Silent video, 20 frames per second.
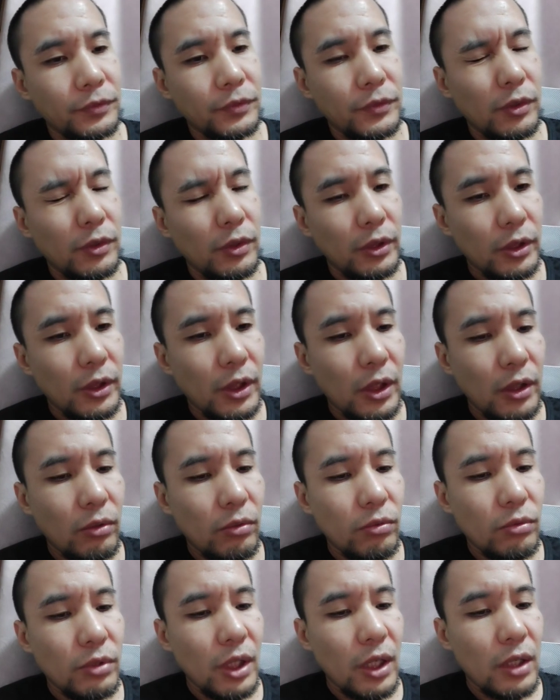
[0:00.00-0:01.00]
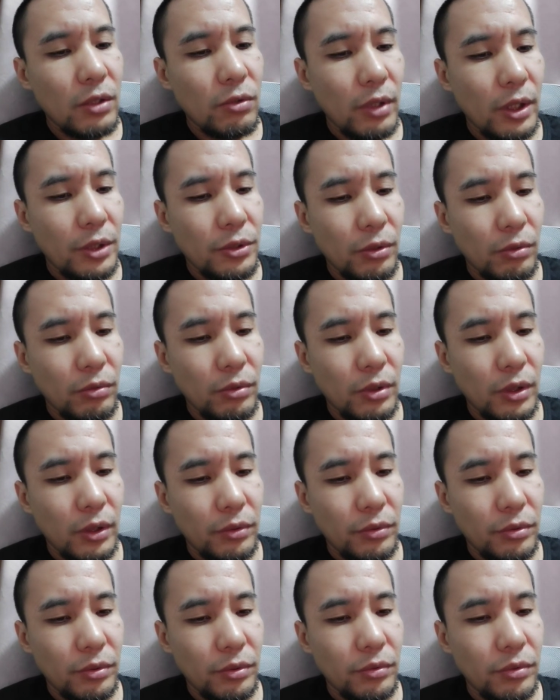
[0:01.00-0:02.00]
所以他他从他专业角度上
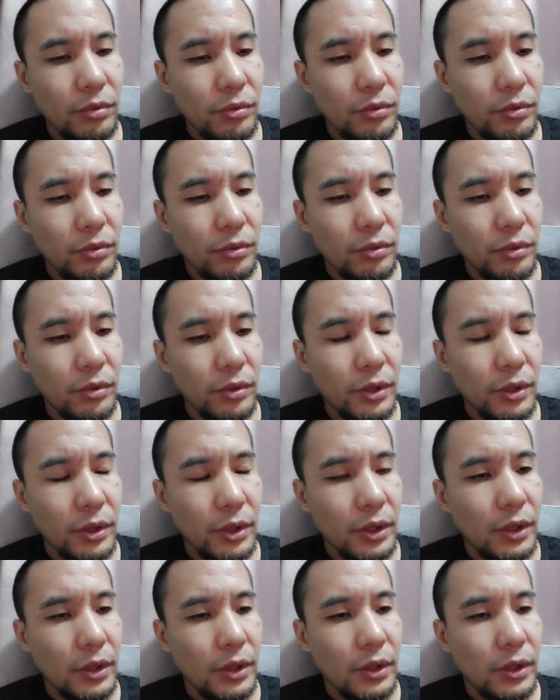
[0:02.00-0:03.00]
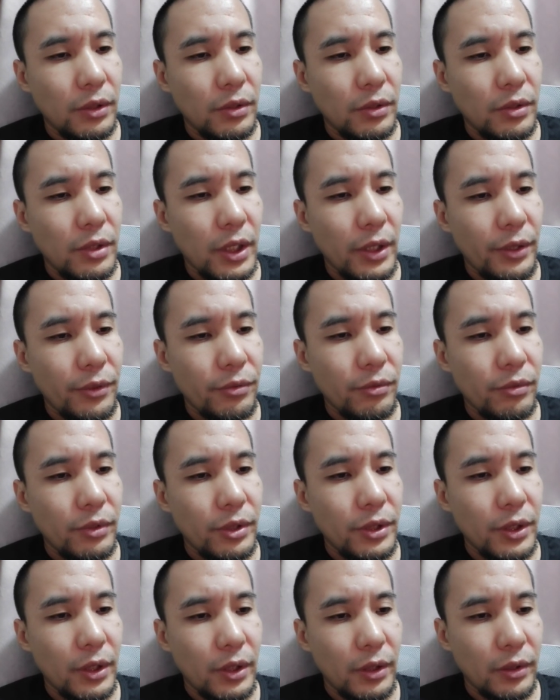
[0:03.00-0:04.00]
去去去阐述了一
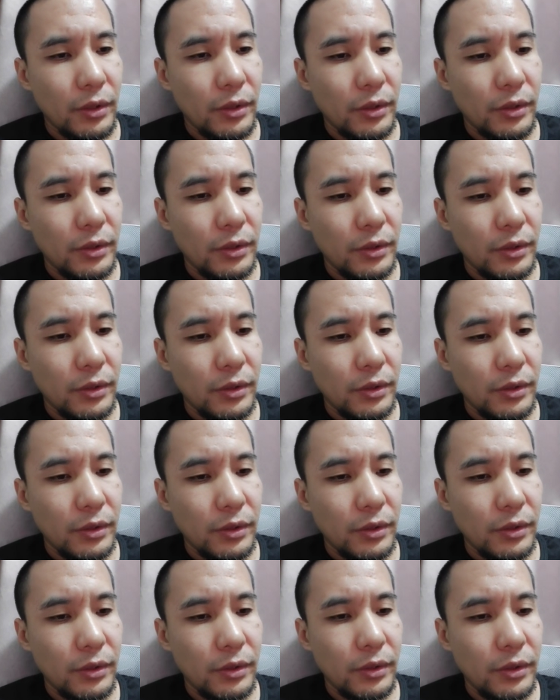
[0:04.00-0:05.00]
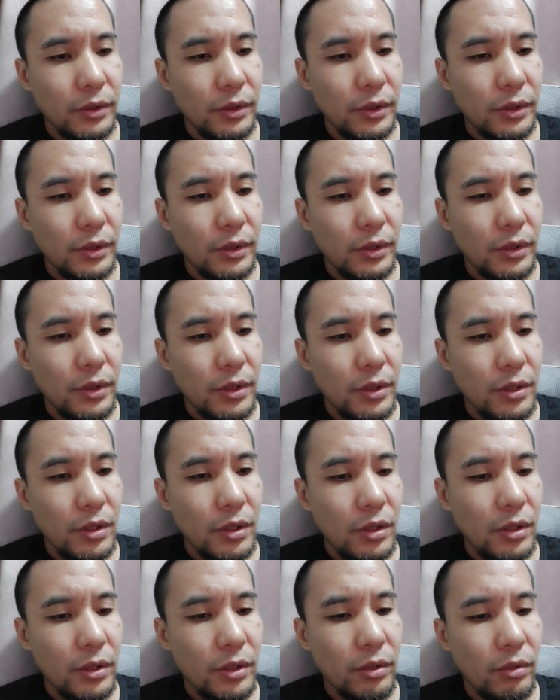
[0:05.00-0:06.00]
下事
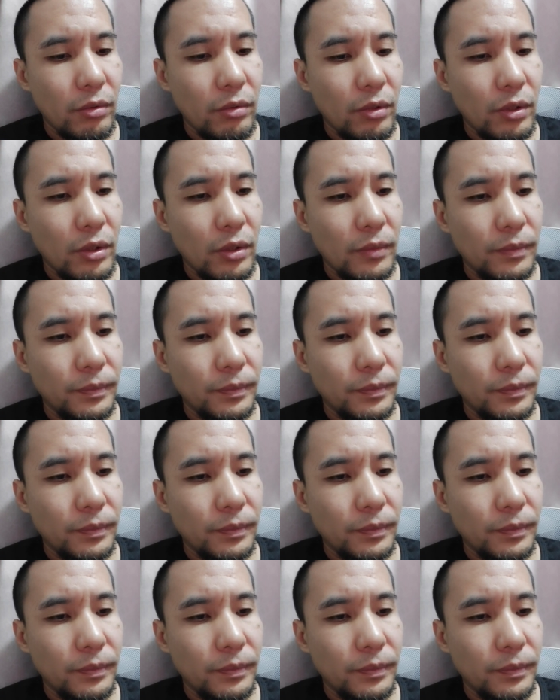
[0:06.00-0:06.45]
实情况，